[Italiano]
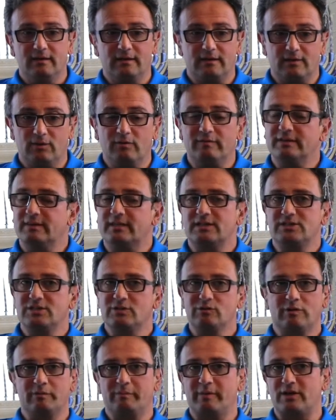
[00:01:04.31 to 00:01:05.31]
al
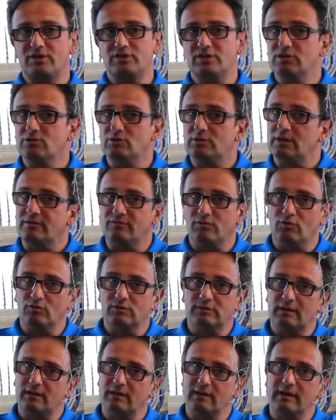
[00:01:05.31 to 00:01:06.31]
95% dal
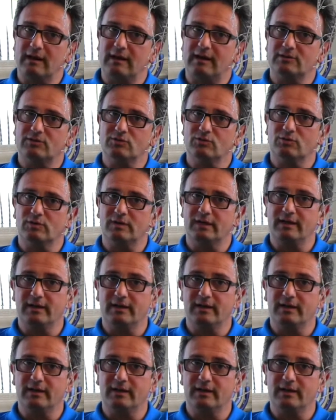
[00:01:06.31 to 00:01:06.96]
volontariato